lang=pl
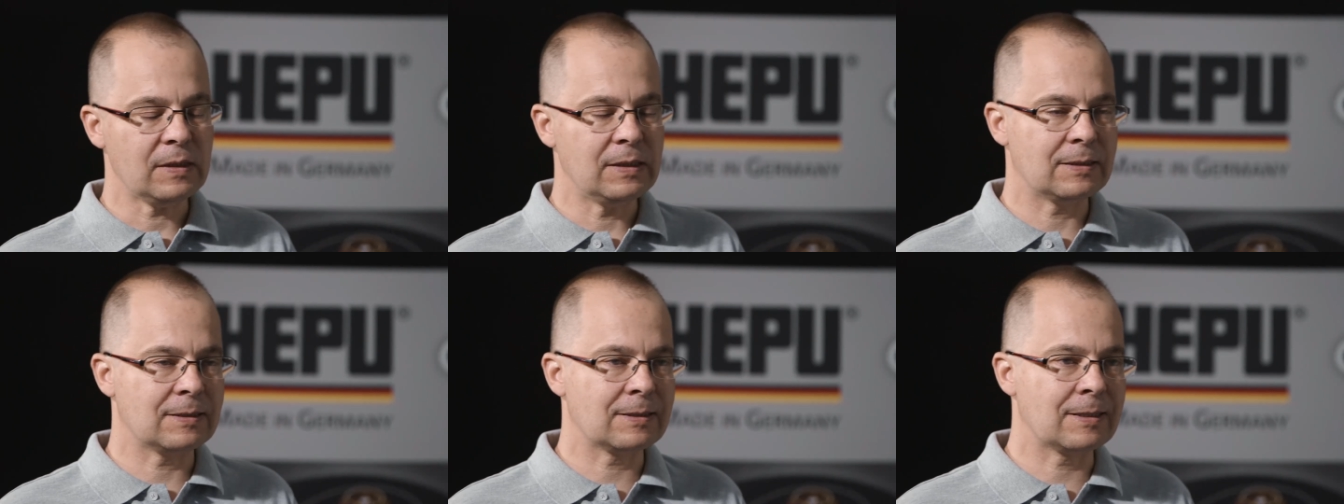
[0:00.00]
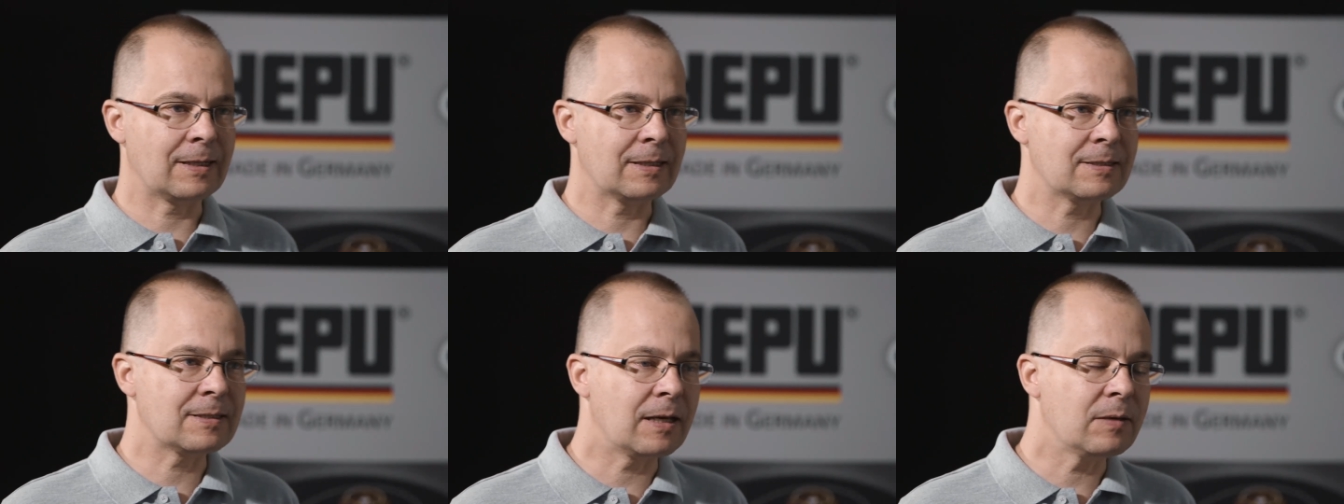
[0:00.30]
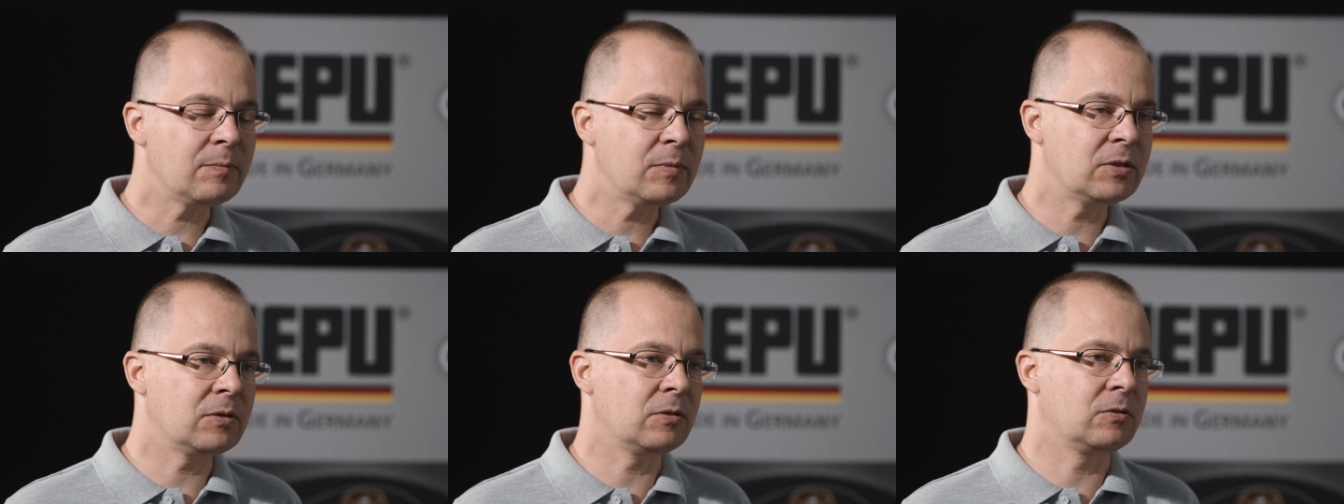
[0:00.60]

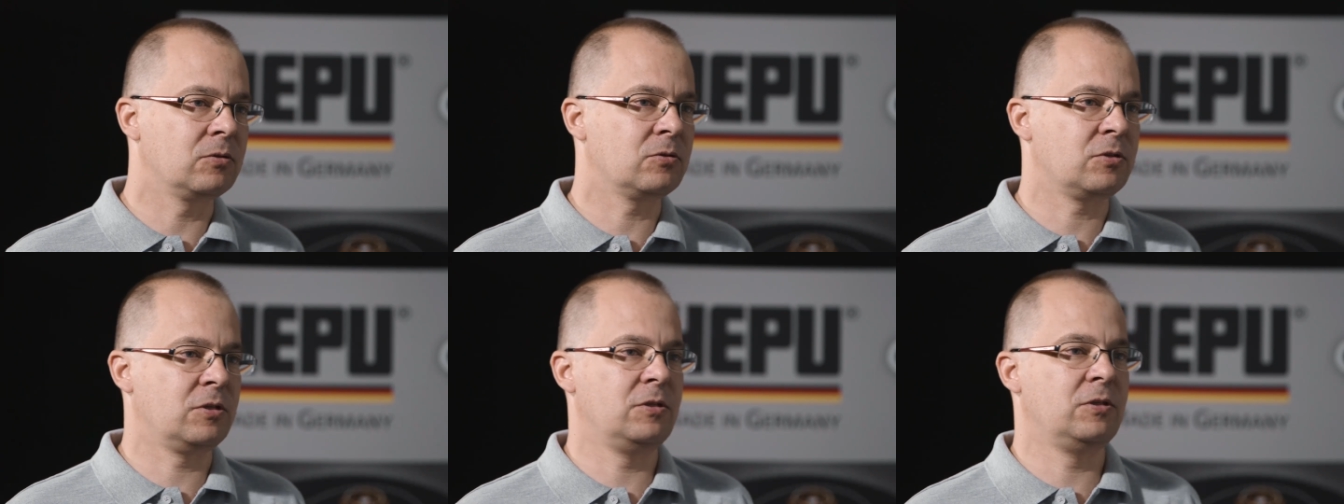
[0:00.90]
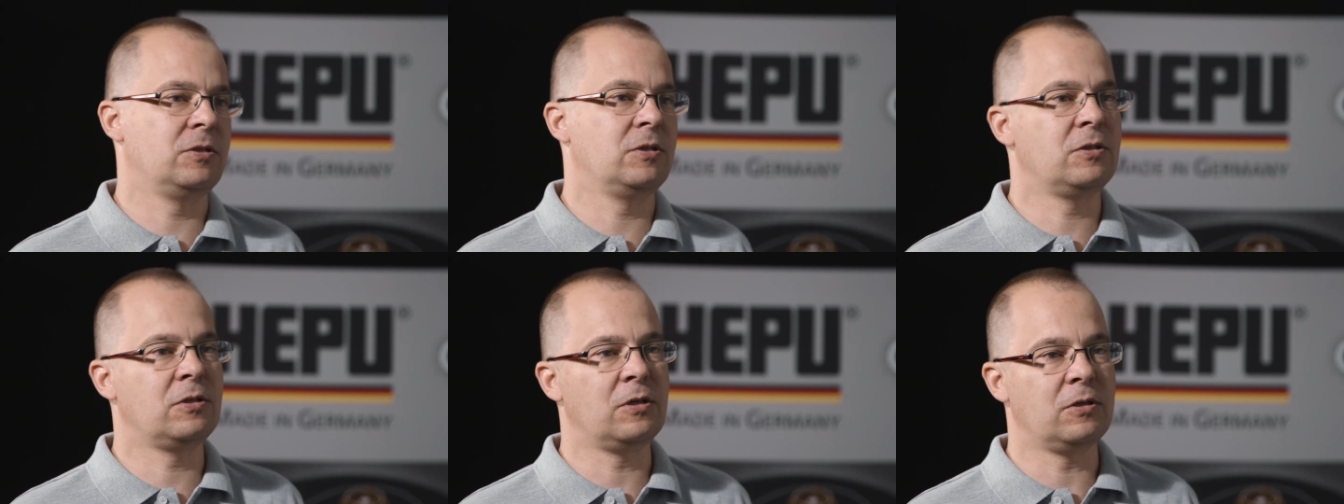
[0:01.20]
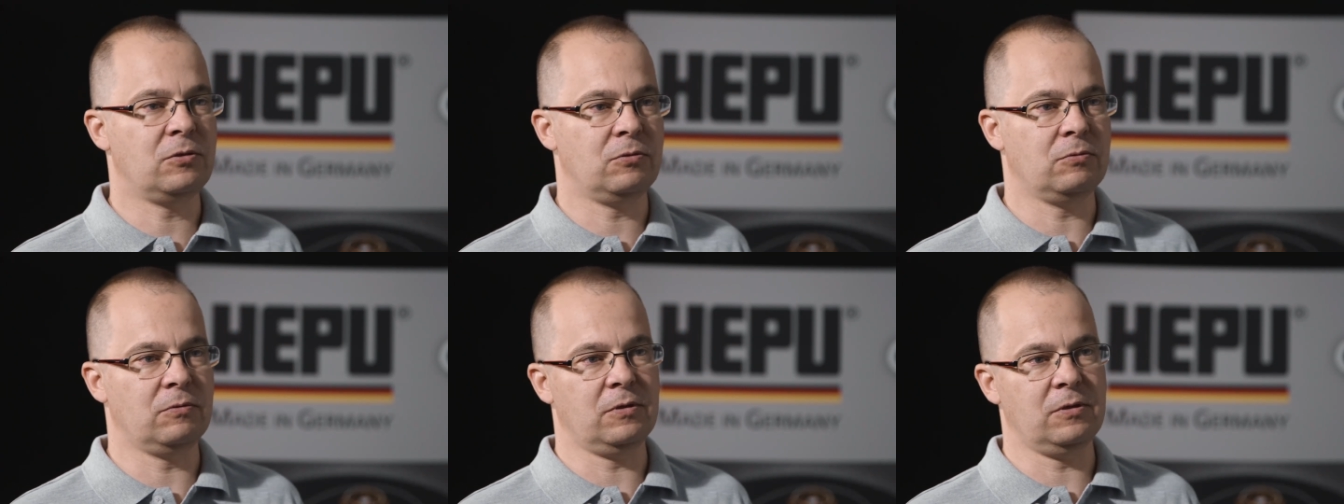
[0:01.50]
Skracajmy to do
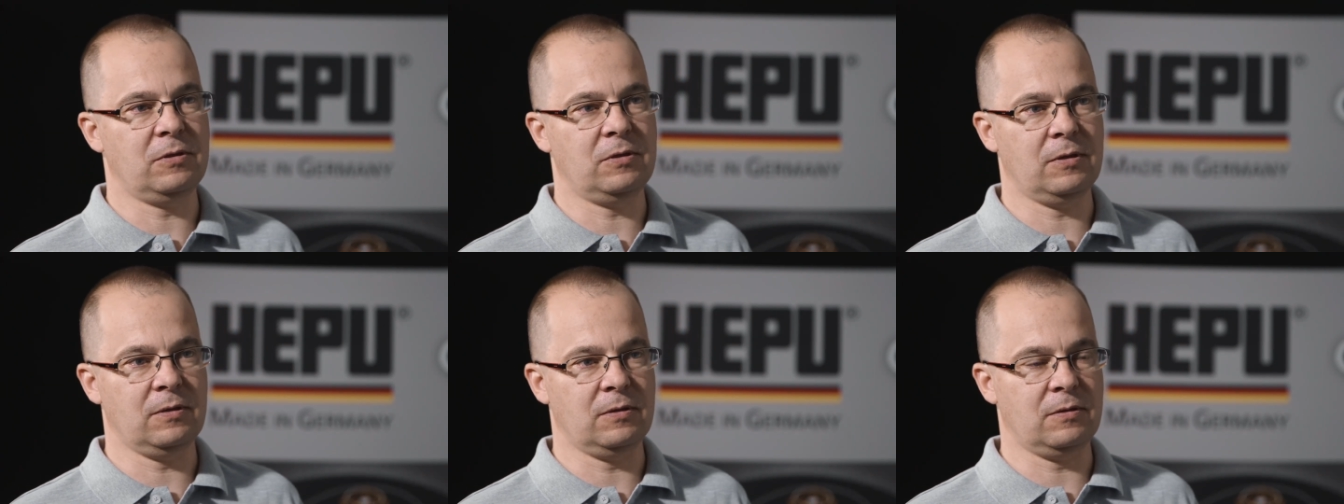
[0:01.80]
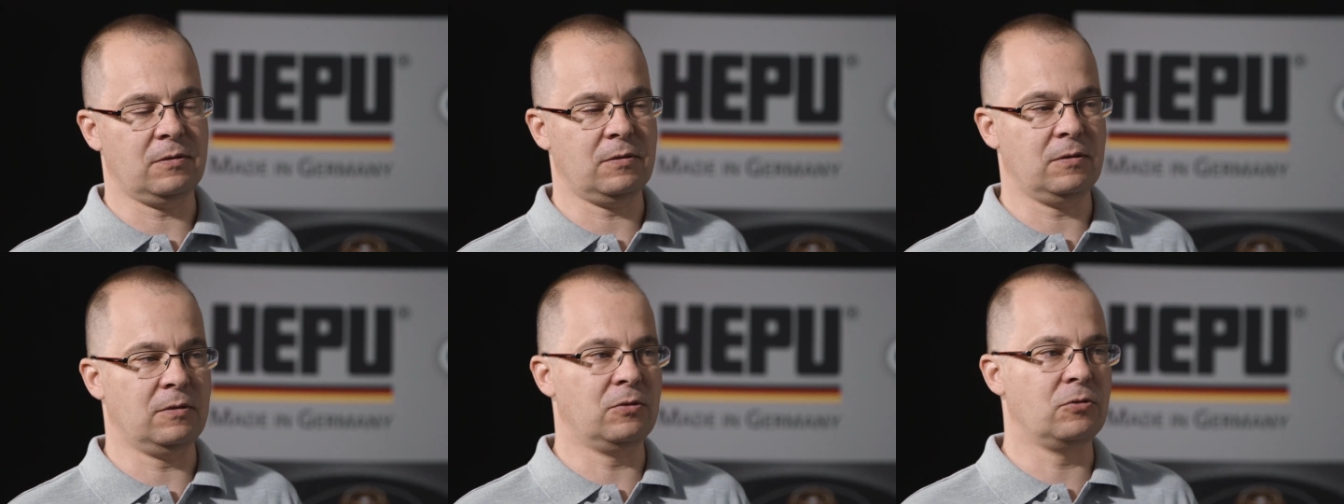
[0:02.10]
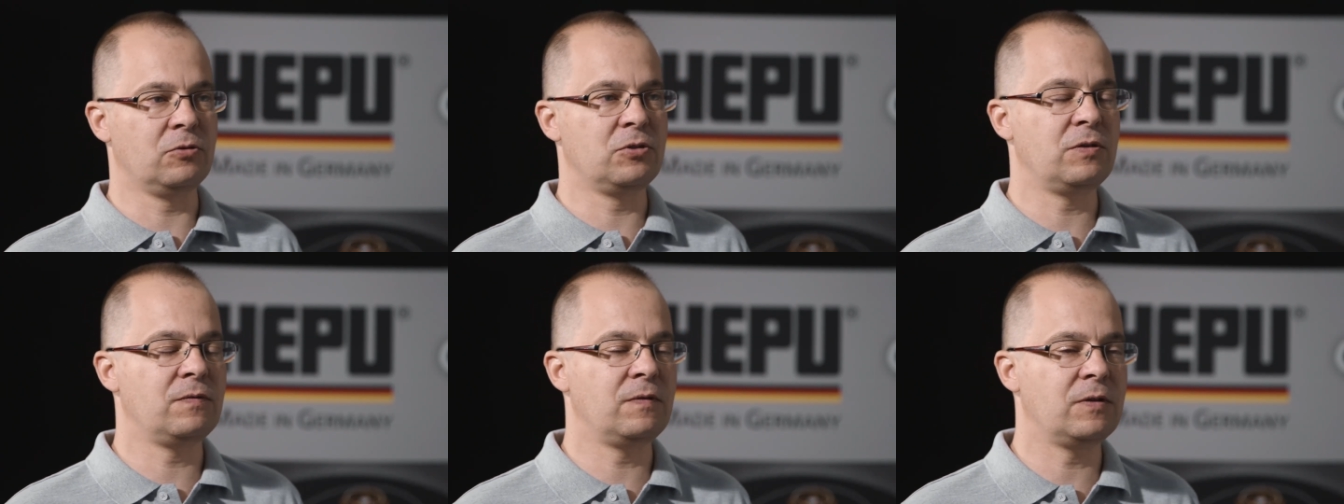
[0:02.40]
60 tysięcy,
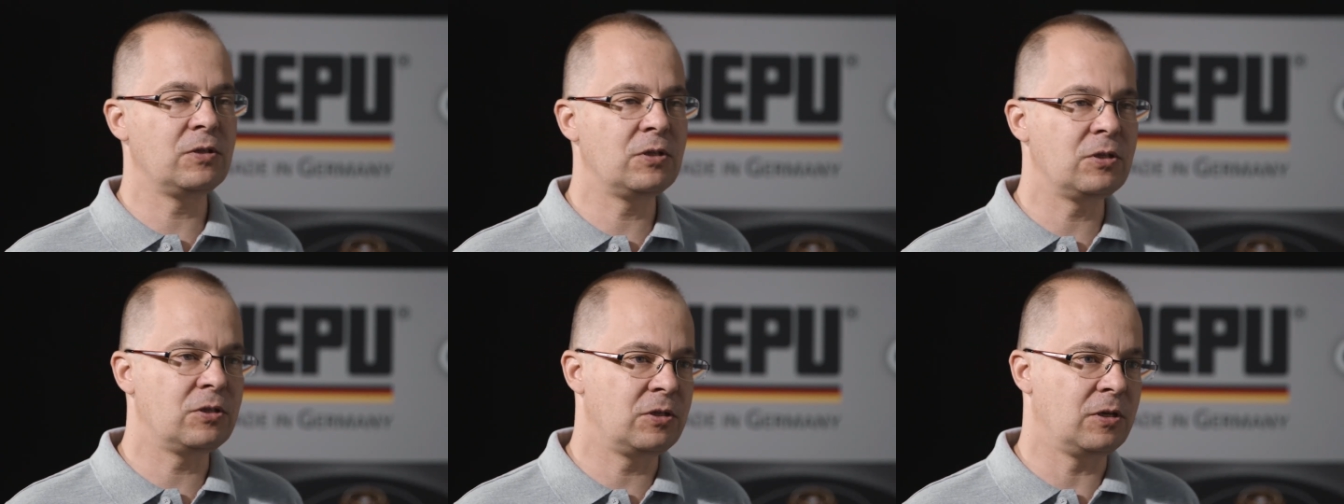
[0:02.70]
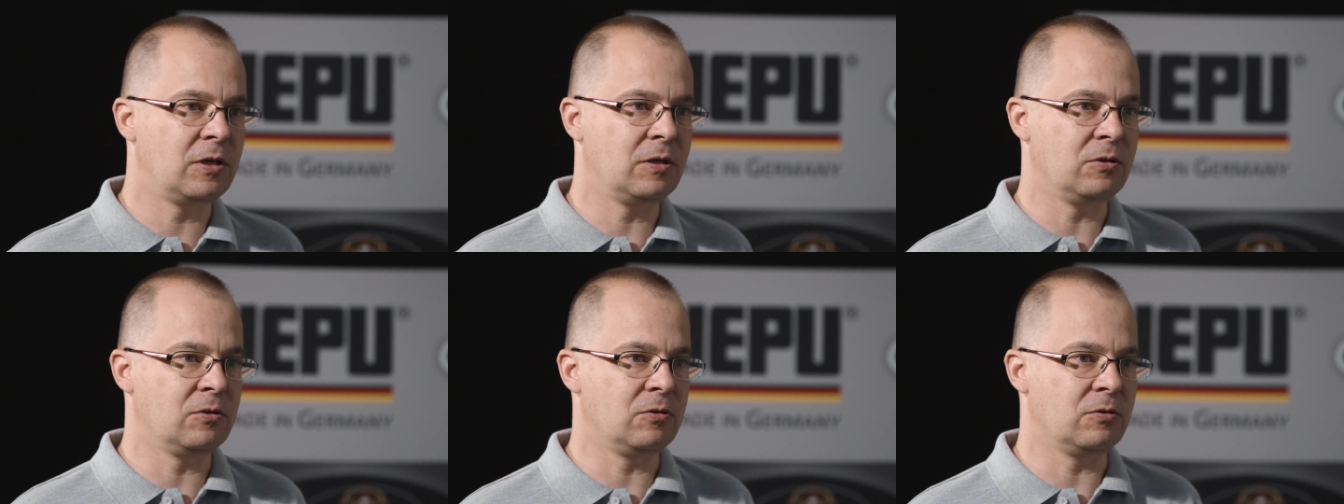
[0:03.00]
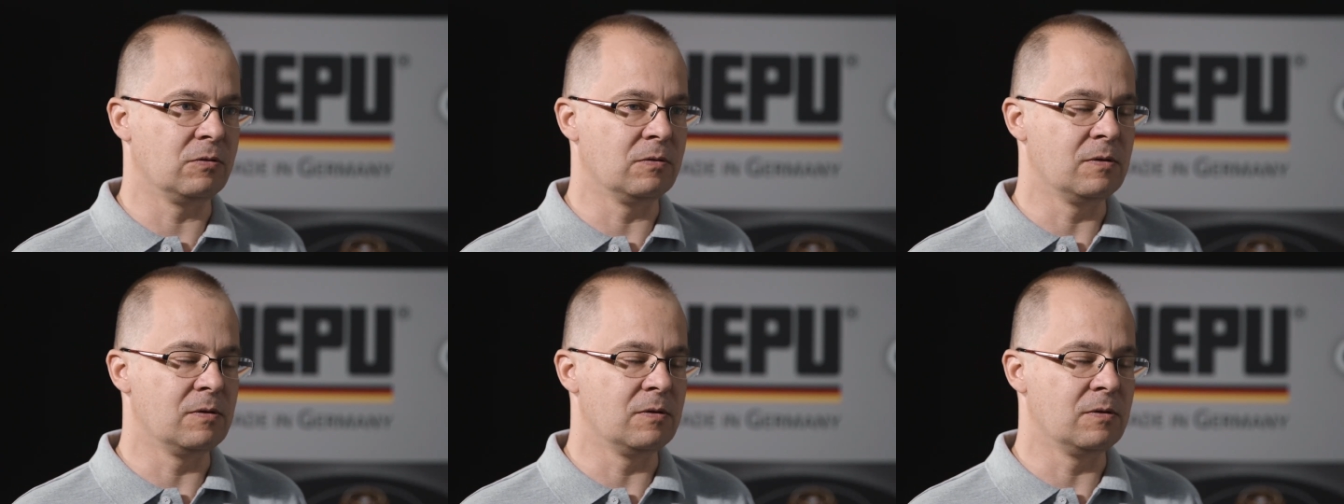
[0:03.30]
do 90.